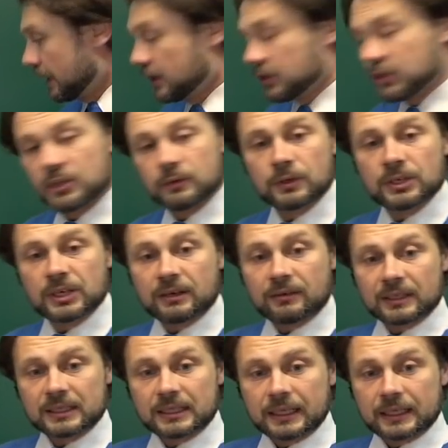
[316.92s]
Чего не
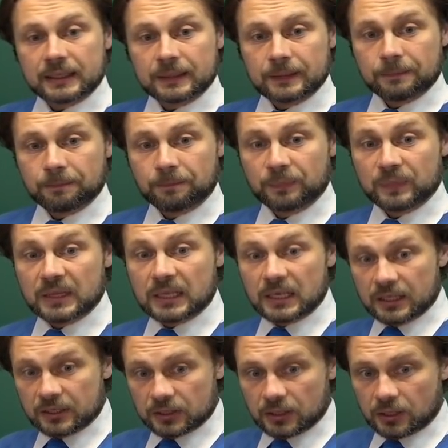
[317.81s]
хватает?
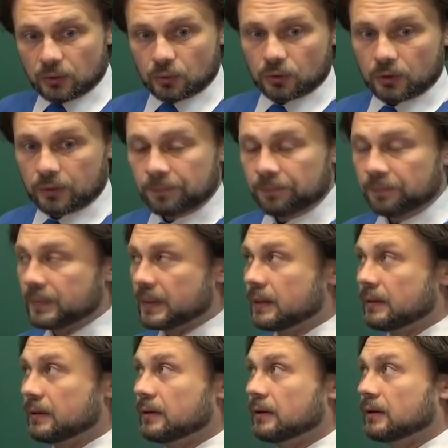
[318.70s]
Длин дорог.
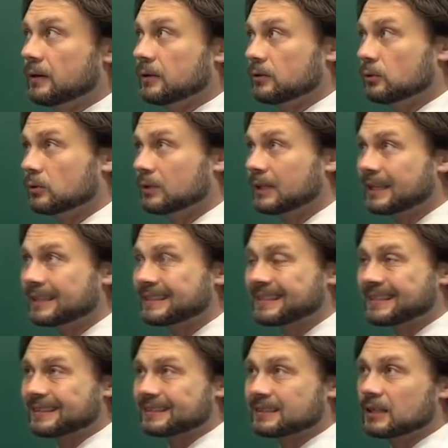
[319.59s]
Но надо
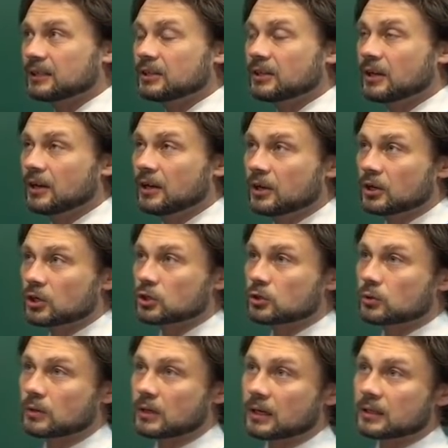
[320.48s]
сказать,
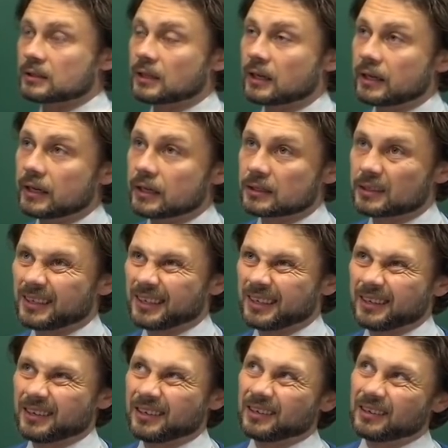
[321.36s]
что когда
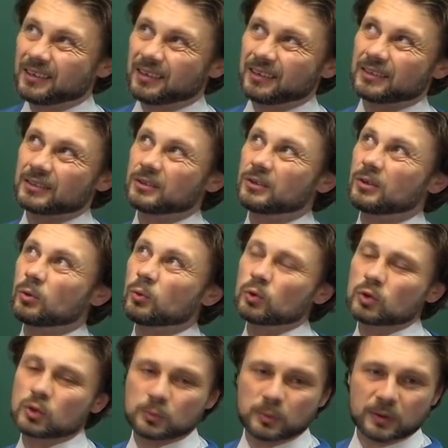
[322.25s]
это э,
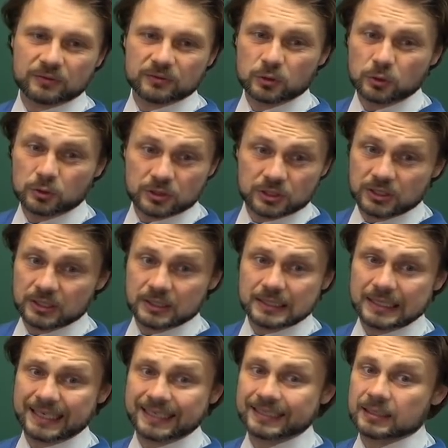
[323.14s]
дружба в
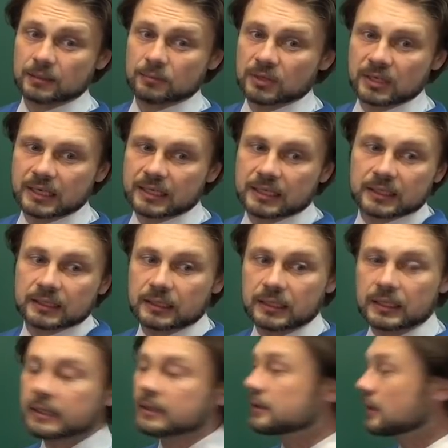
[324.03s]
соцсетях, там никаких
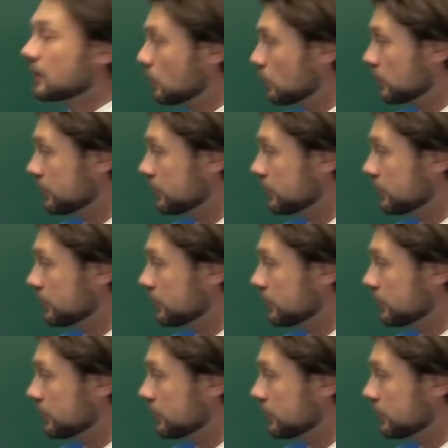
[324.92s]
длин дорог